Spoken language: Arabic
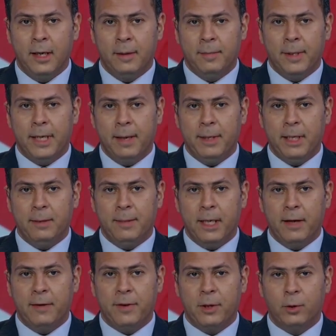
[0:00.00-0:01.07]
بجميع
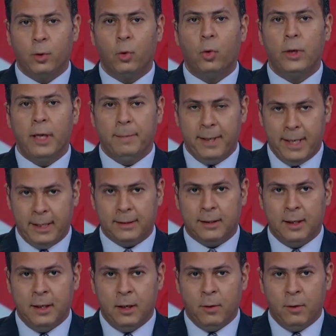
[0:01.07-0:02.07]
منافذ دخول البلاد